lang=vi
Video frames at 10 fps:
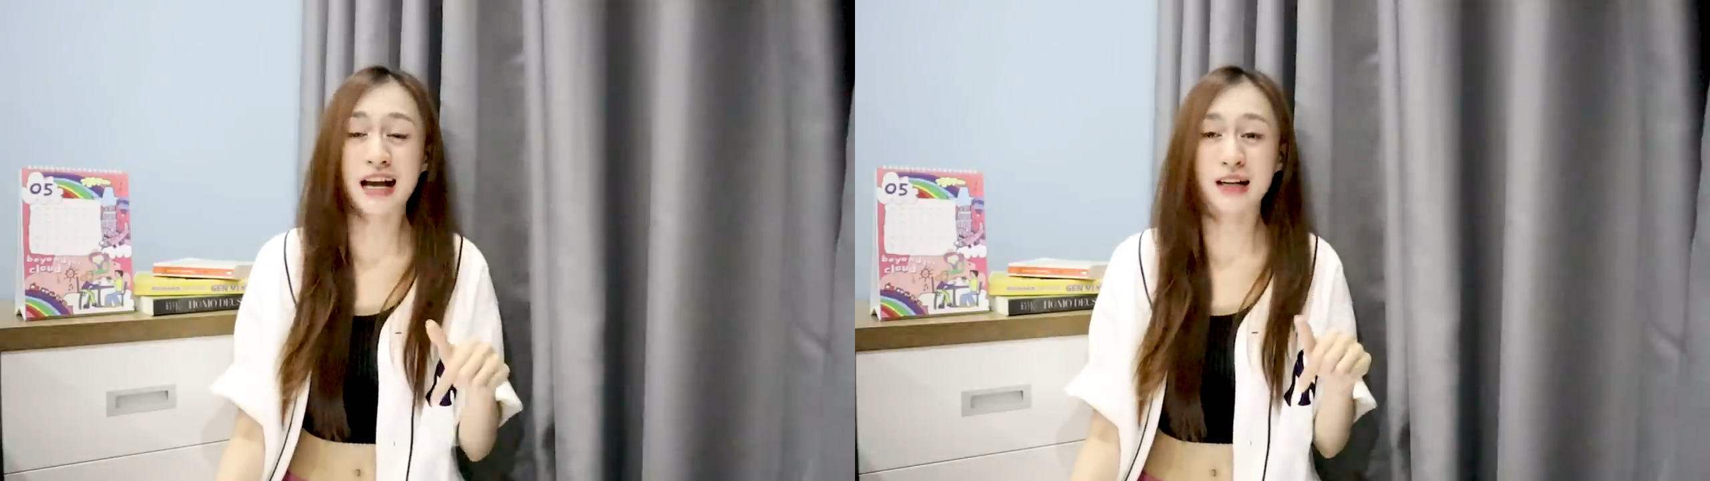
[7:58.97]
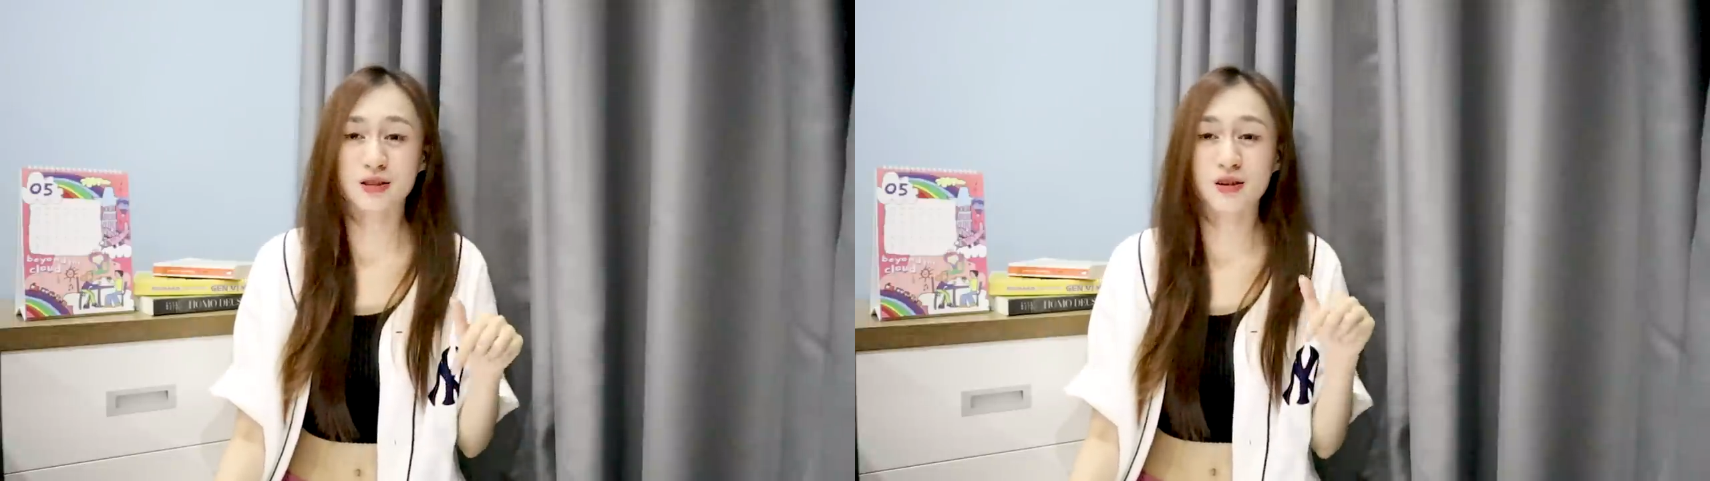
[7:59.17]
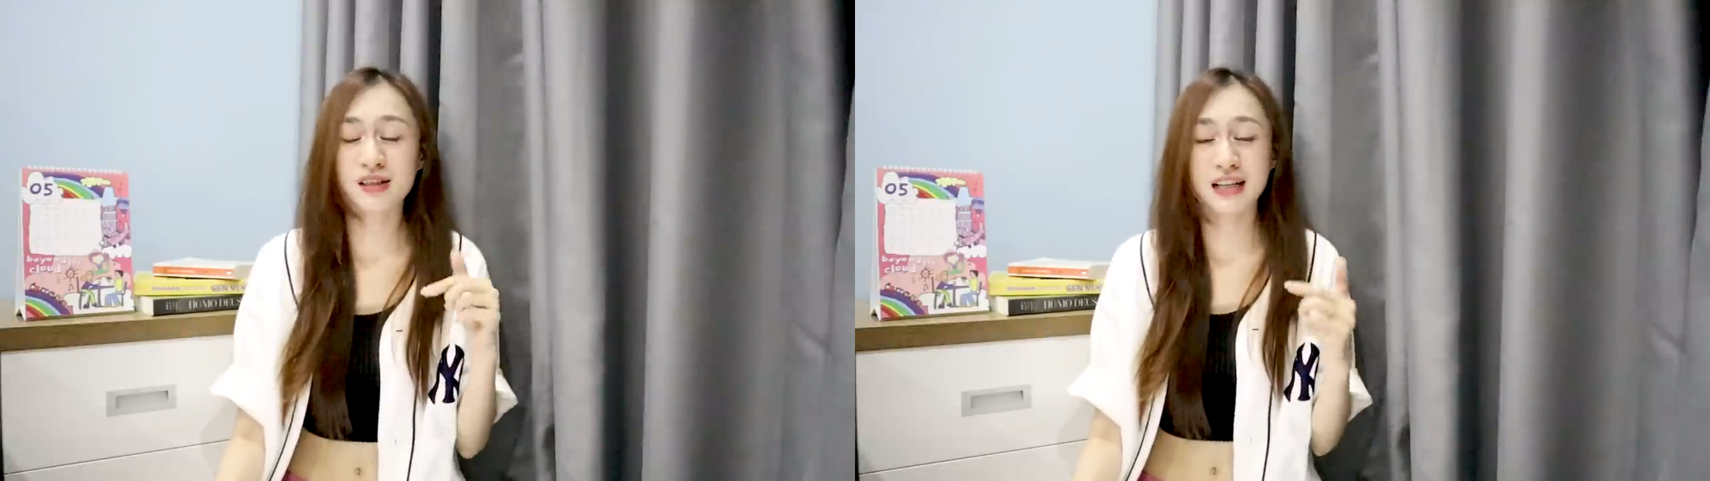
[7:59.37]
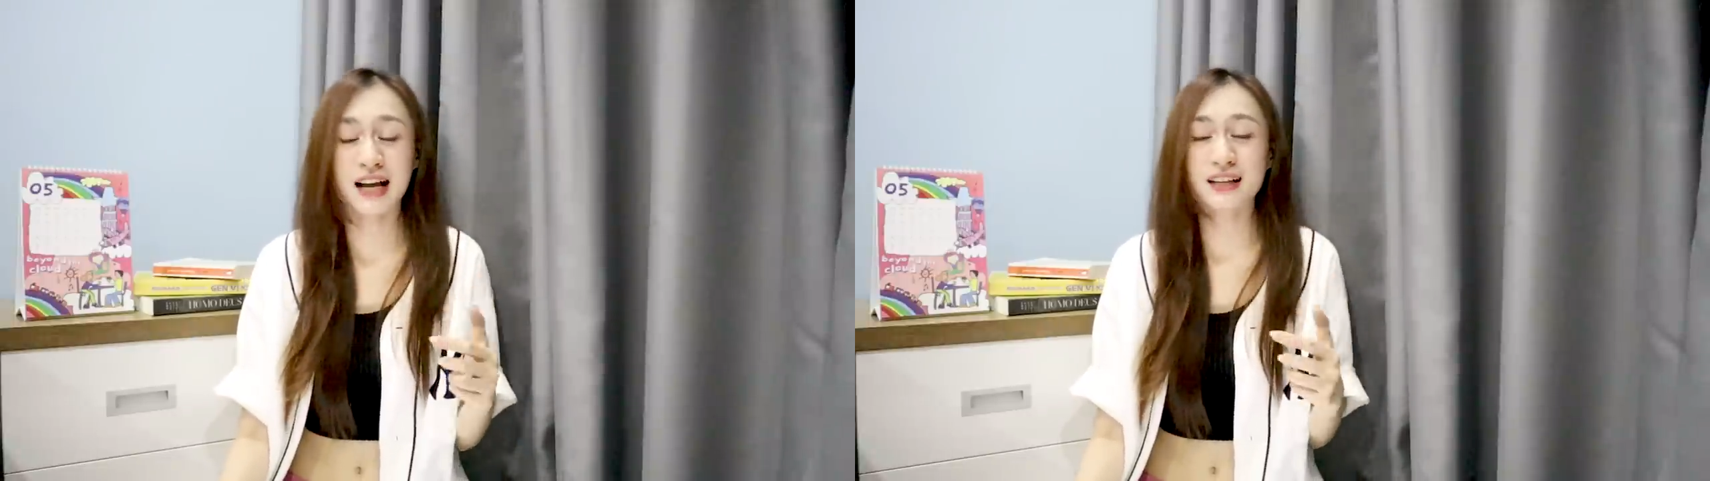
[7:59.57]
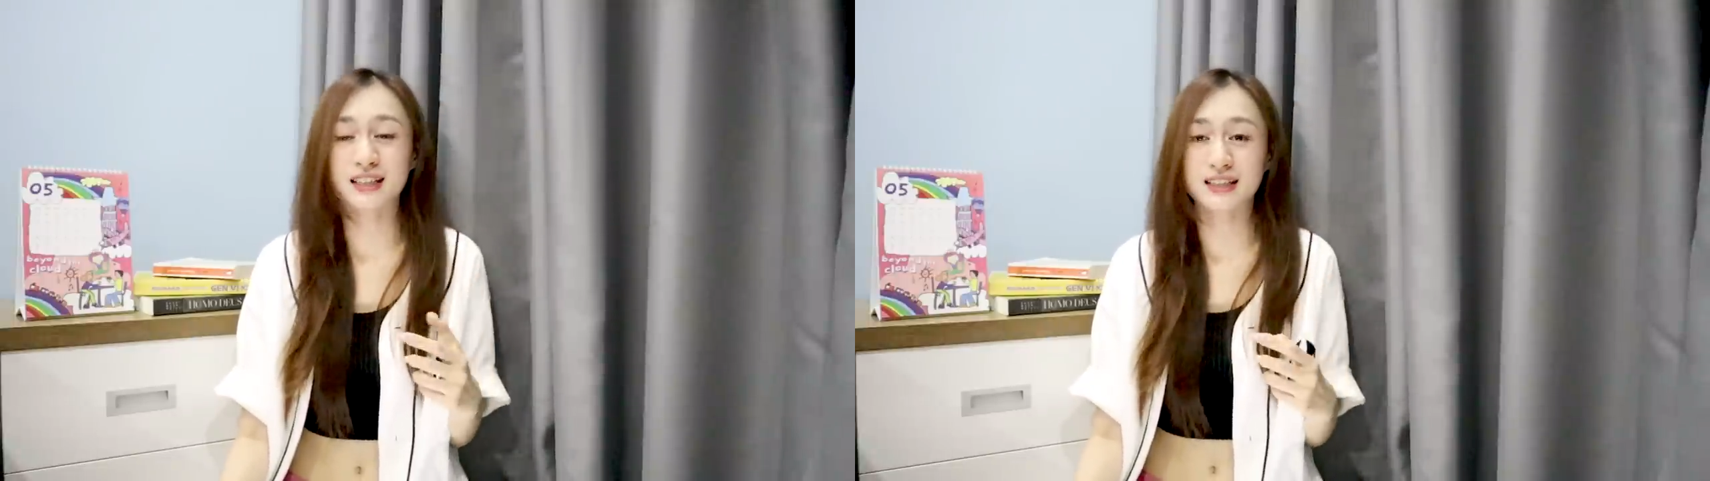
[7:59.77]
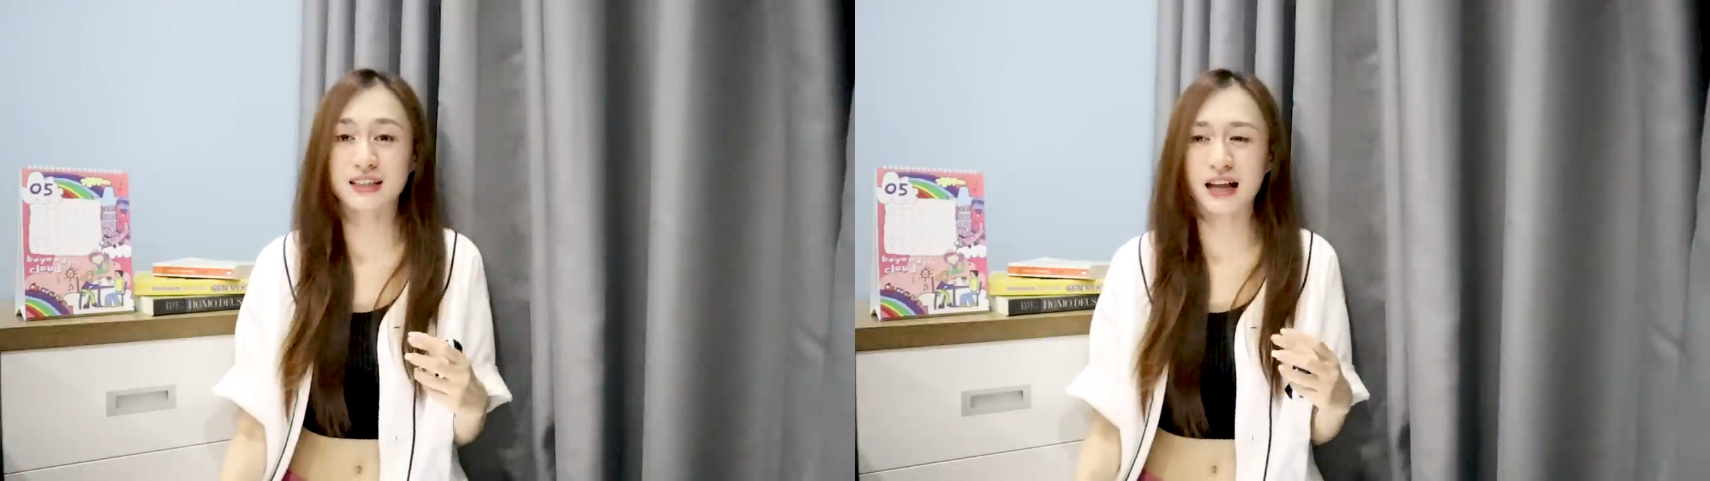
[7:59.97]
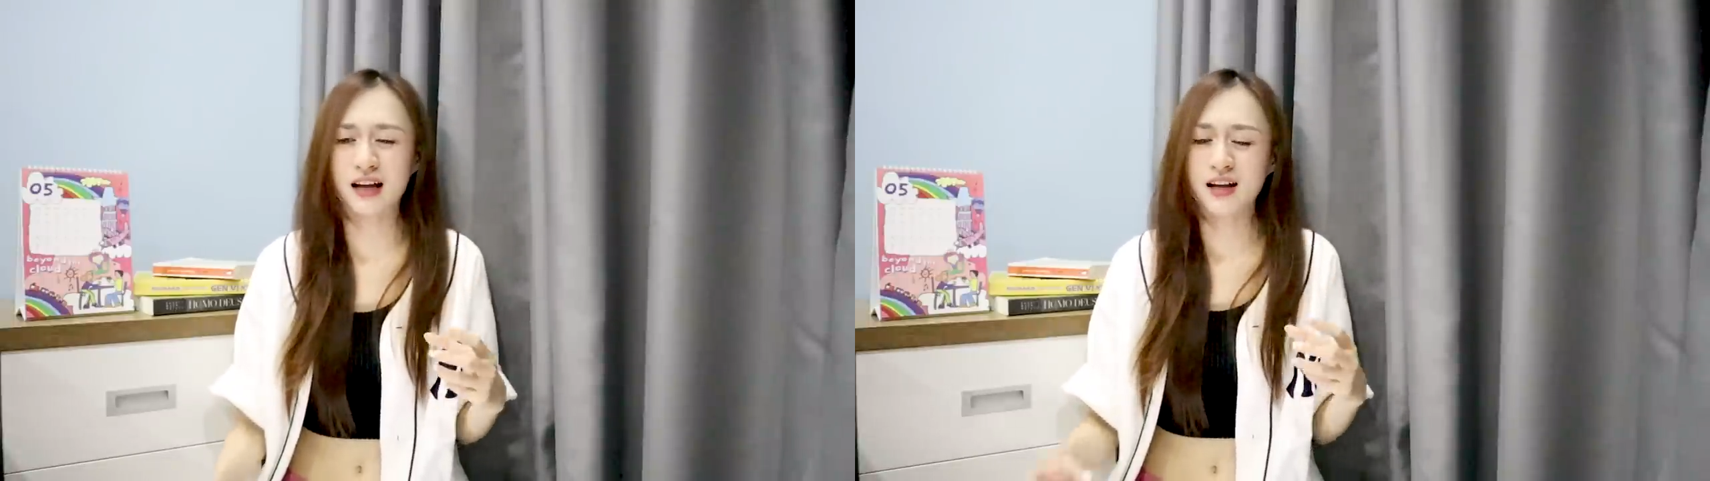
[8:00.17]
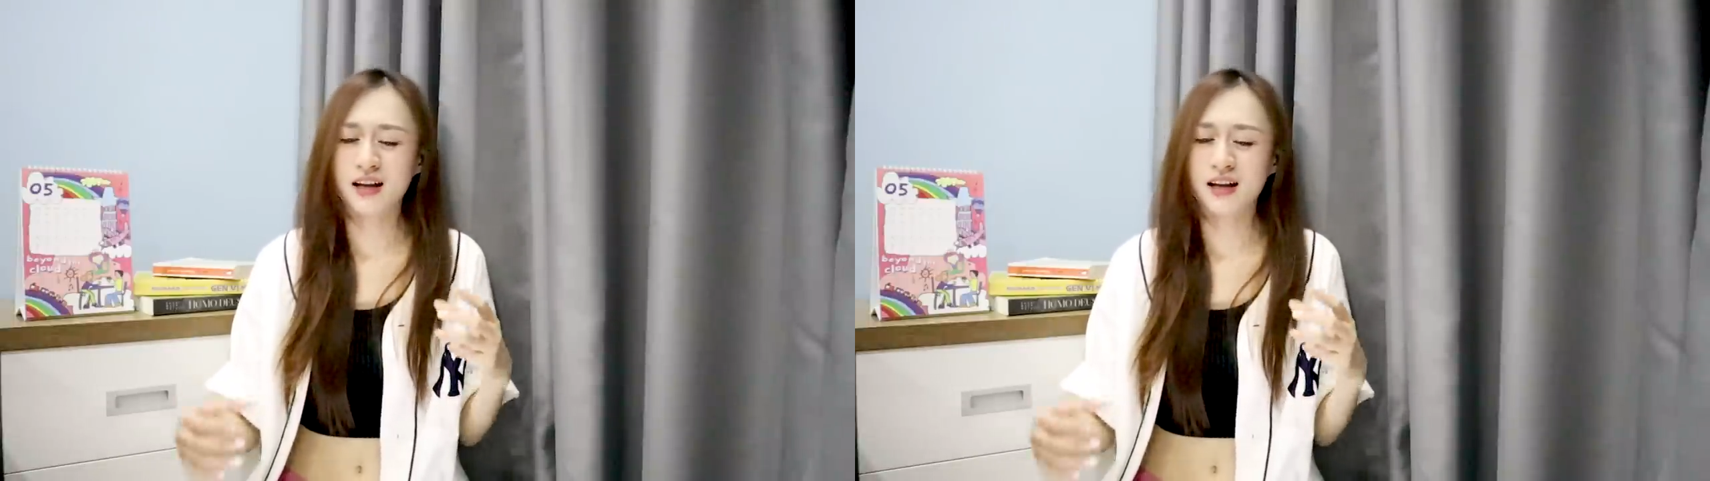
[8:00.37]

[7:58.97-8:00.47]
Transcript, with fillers: ra cho người khác thấy rằng là